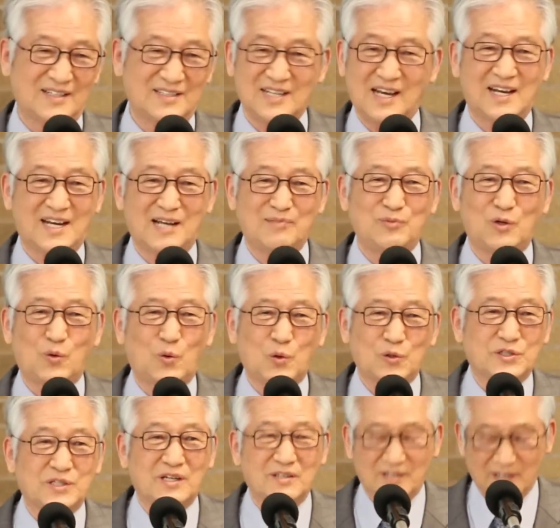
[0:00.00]
사람이
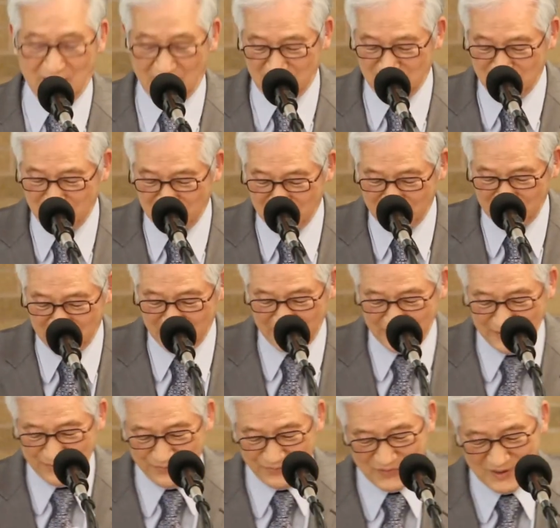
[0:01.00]
고생을 하는
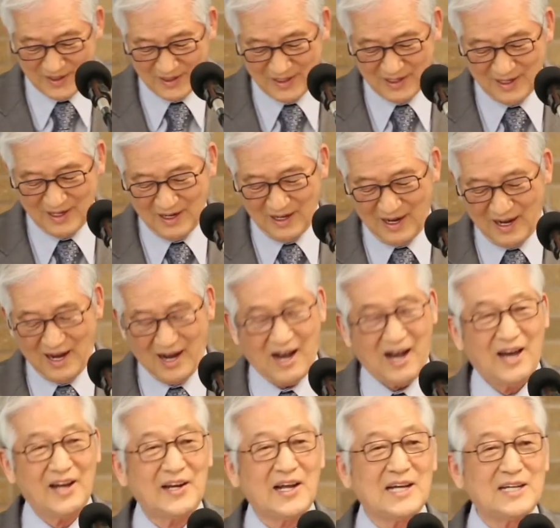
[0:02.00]
거예요.
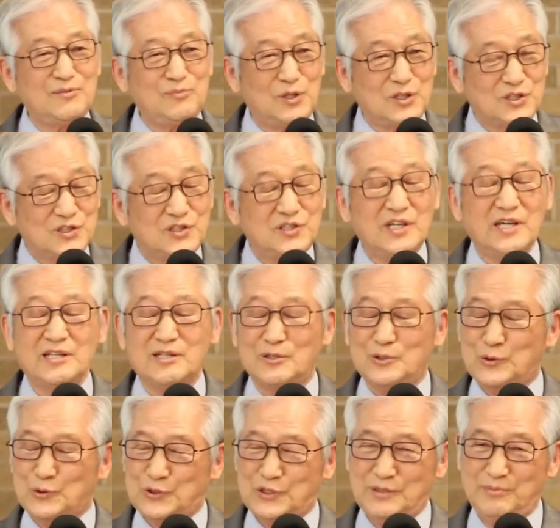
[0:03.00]
하나님이 지혜를
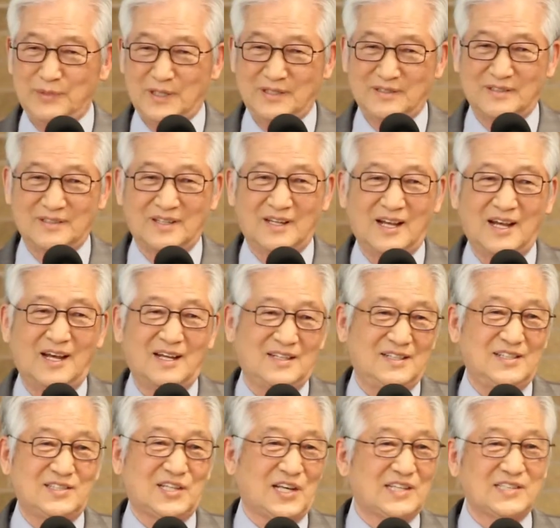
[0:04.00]
주시면은
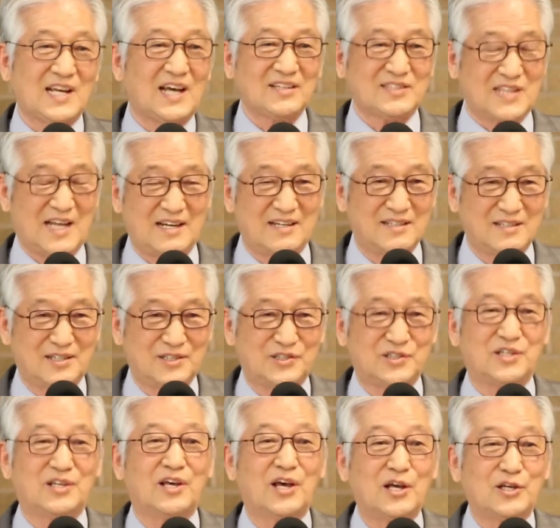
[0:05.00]
이 세상 사는
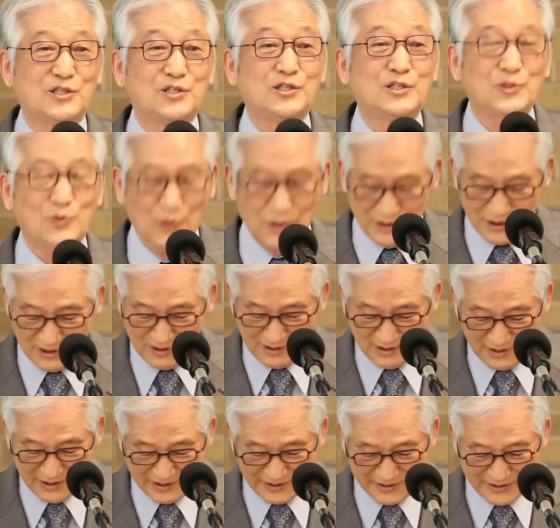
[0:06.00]
것이
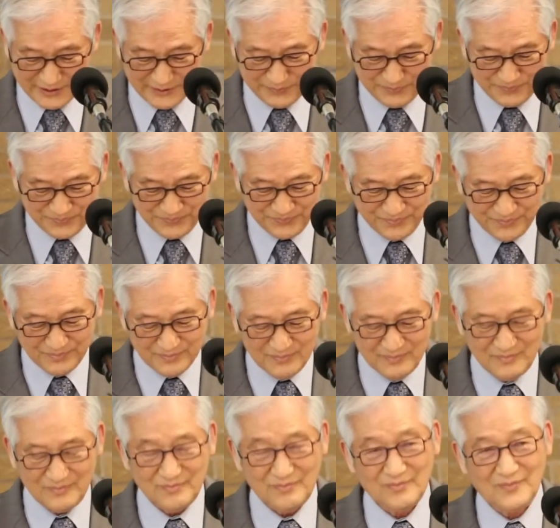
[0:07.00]
쉬워지는 거예요.
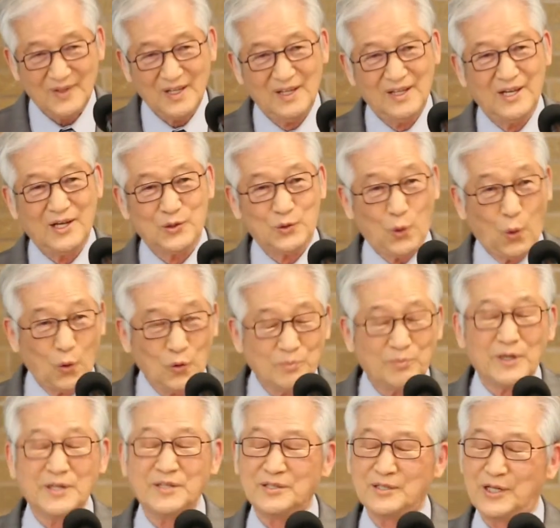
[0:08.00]
돈
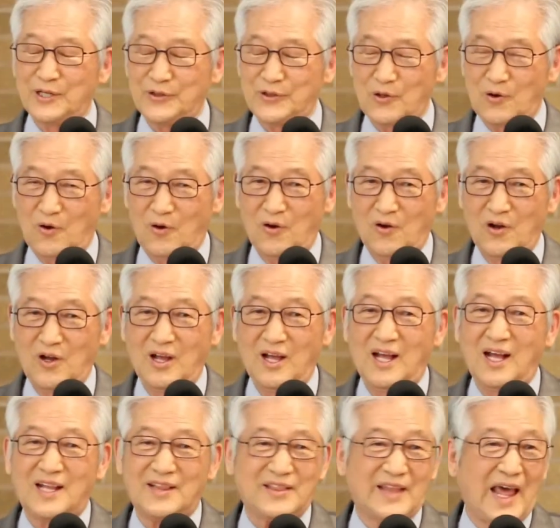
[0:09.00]
버는 것도
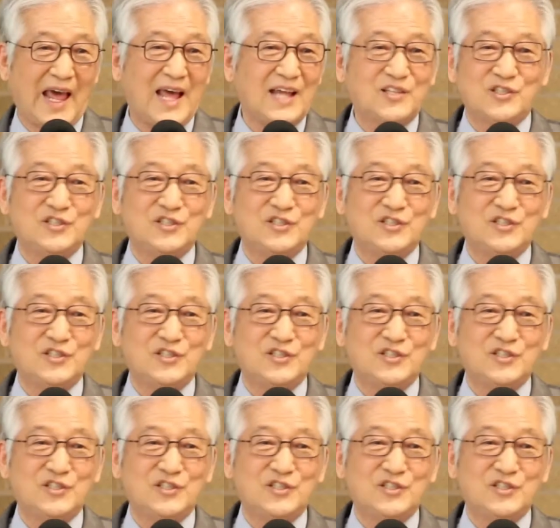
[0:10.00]
내